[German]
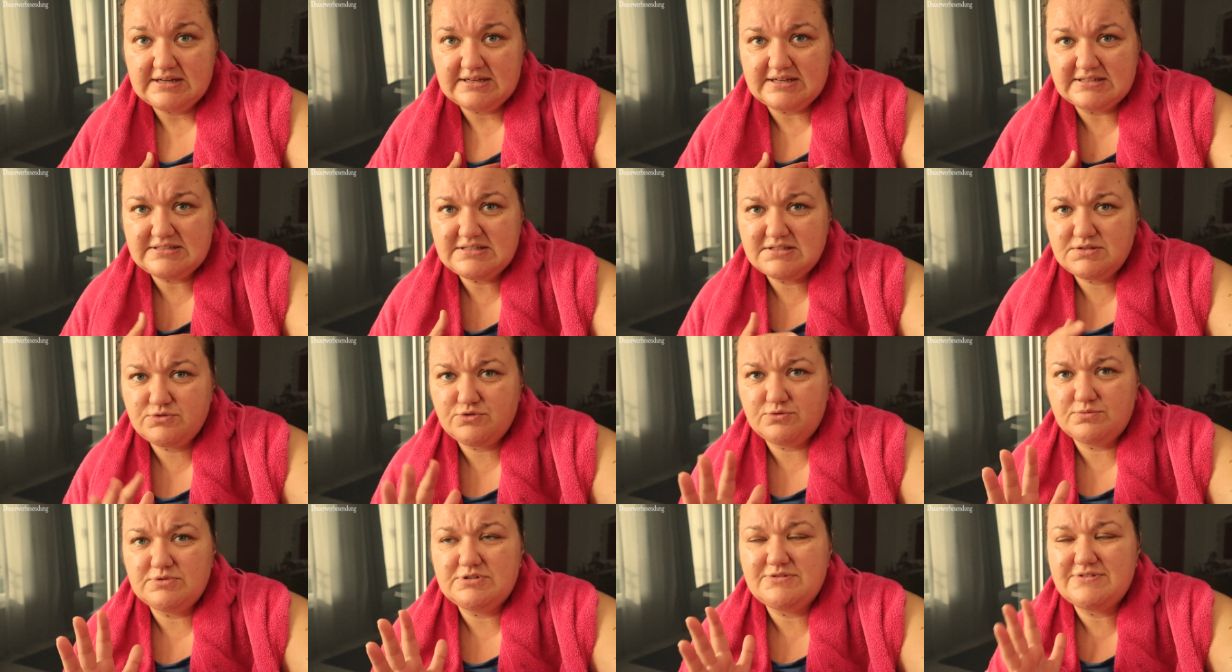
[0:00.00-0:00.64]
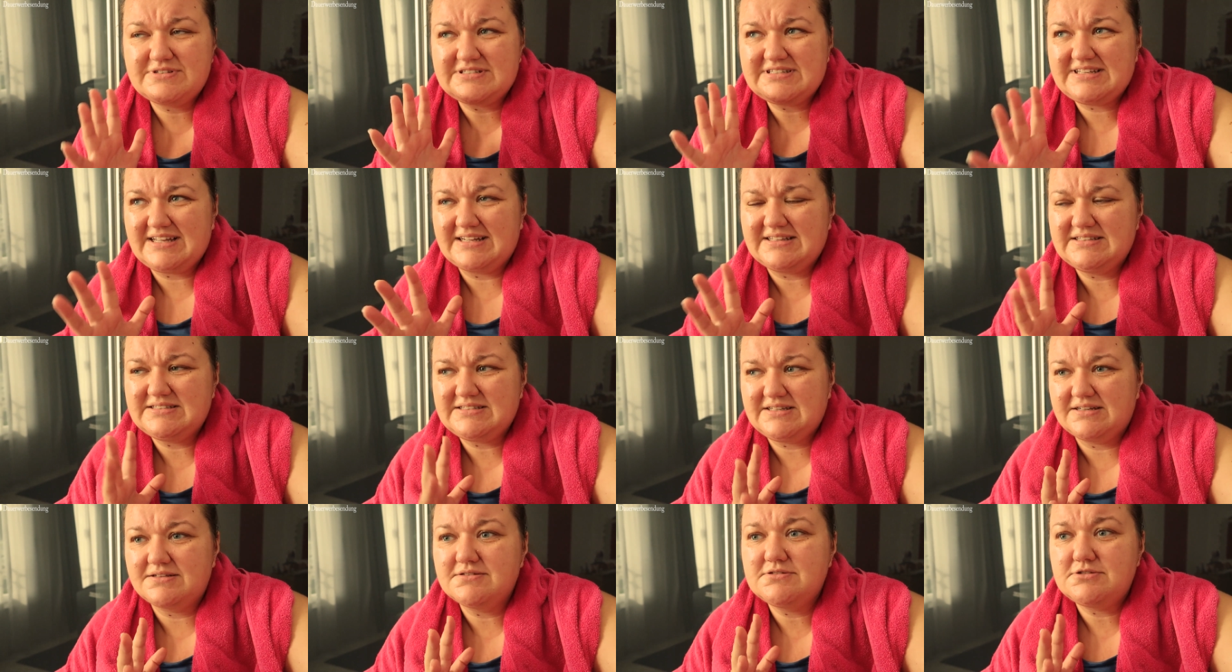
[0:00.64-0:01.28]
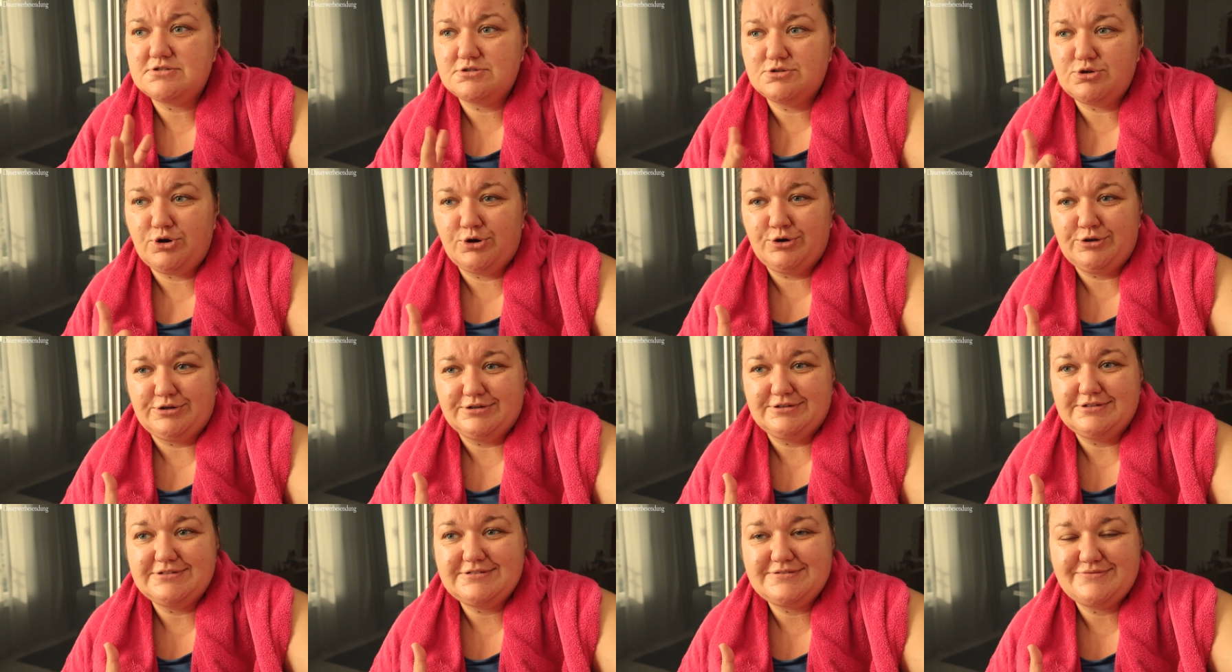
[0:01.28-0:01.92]
Das ist für mich was ganz, ganz
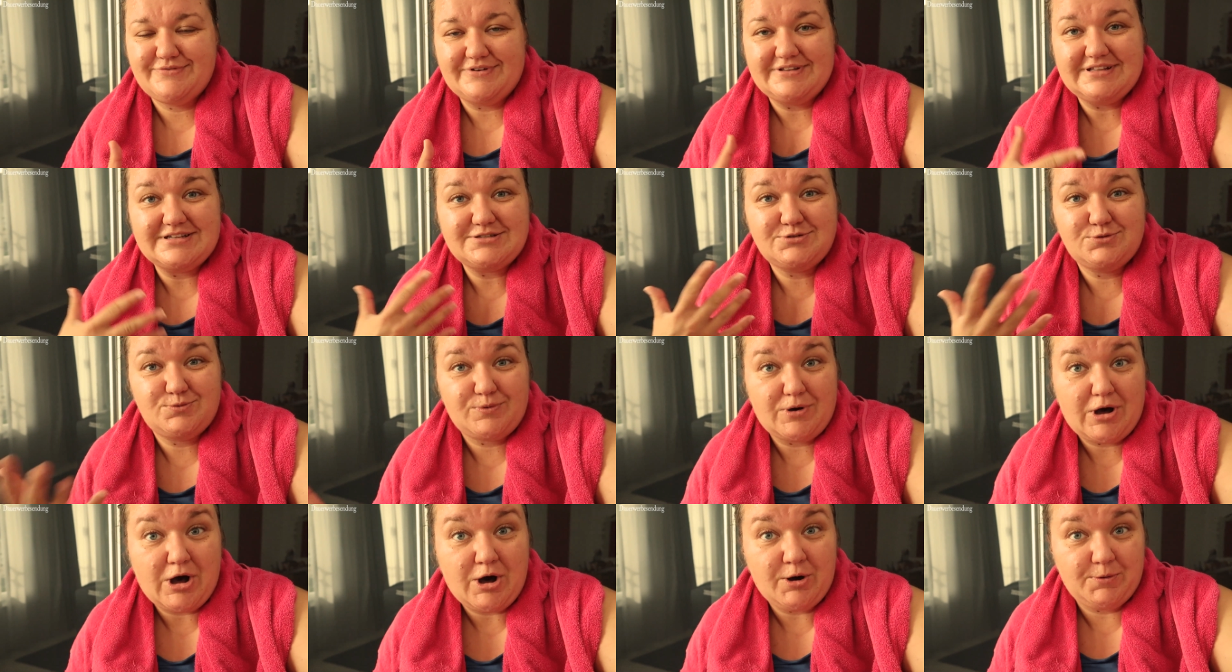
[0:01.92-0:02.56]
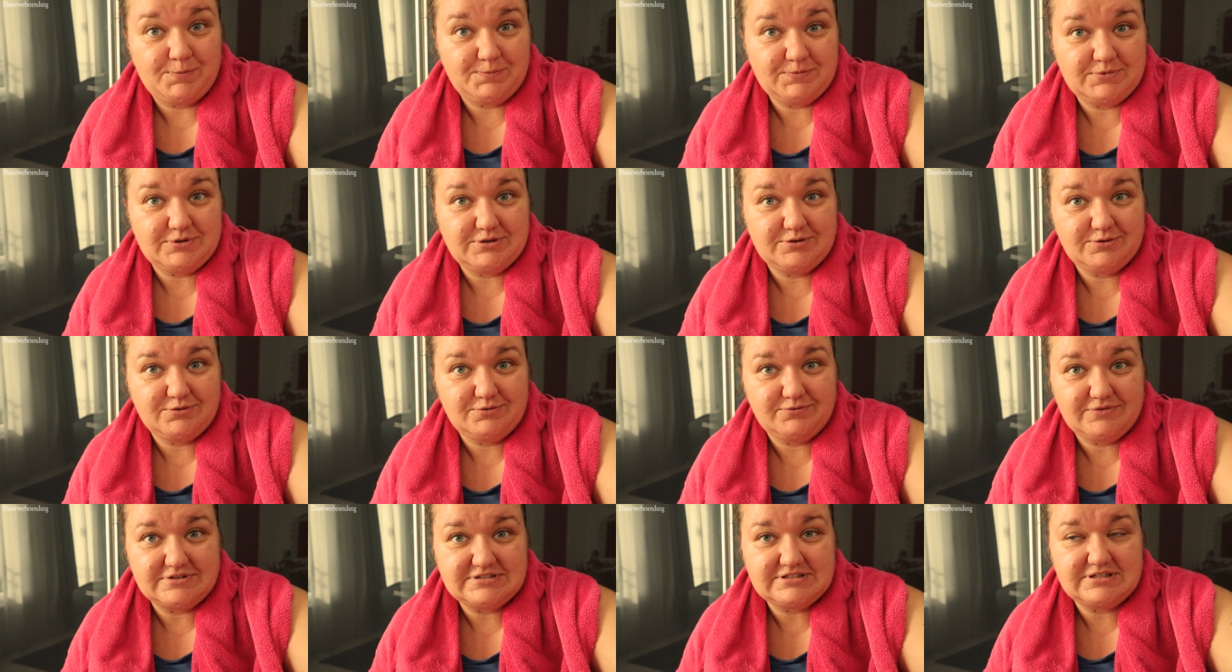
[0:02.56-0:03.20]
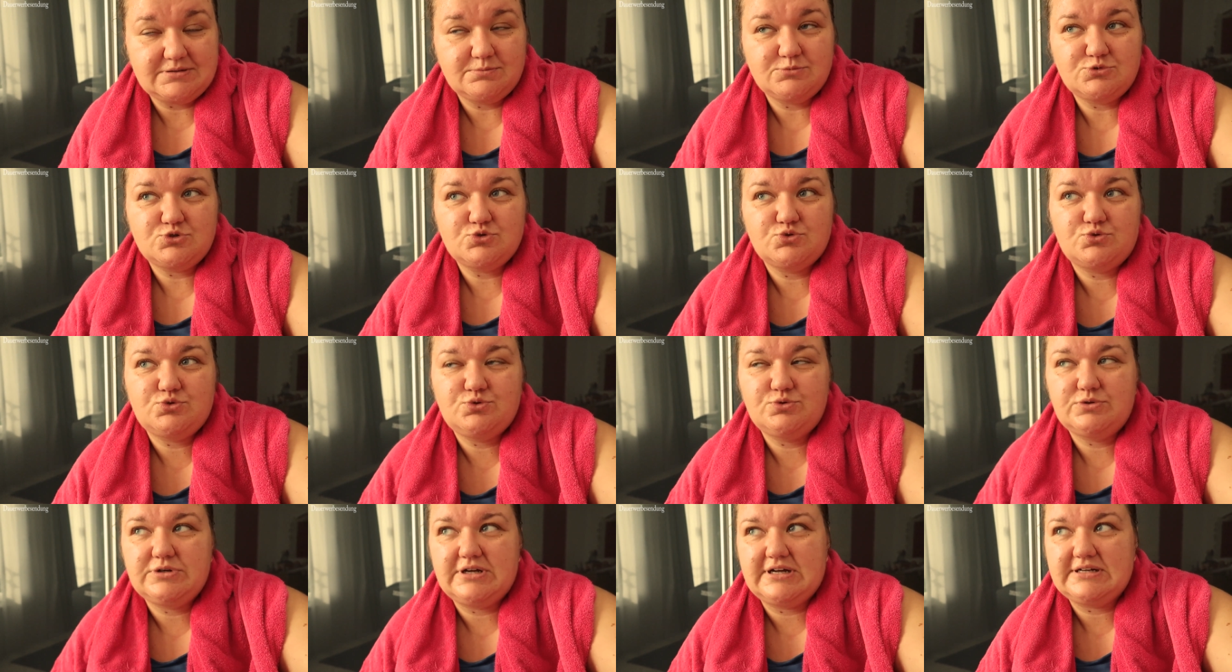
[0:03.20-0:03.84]
Neues, wenn das überhaupt irgendwas damit zu
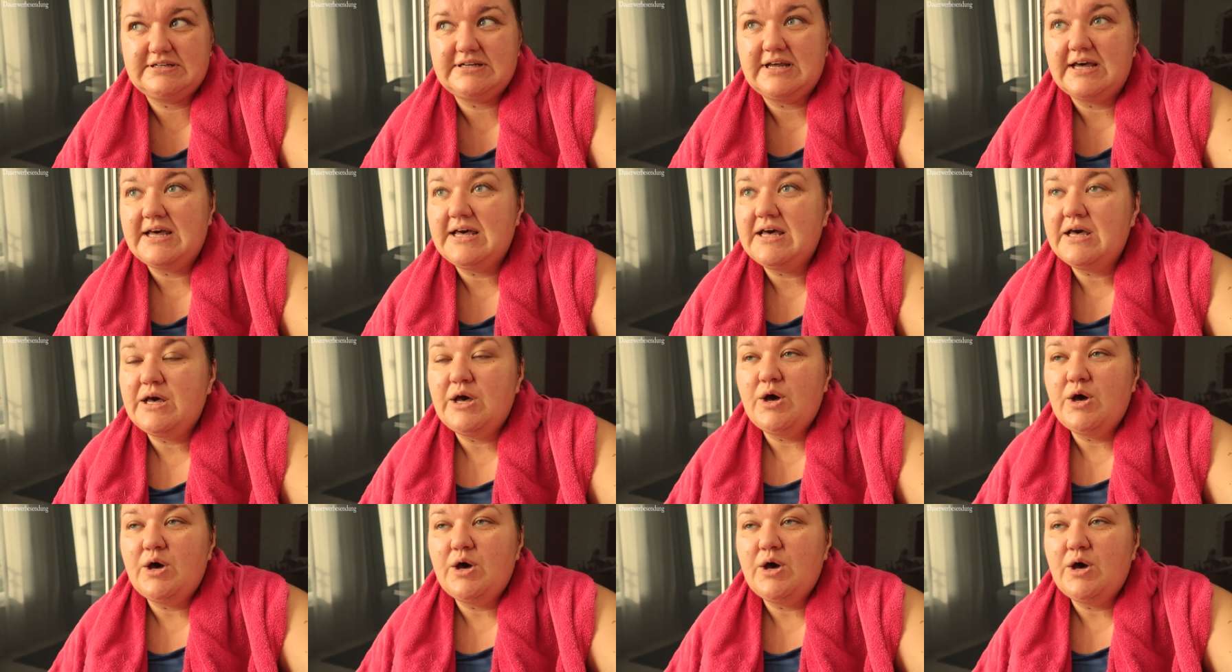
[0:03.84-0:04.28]
tun hat.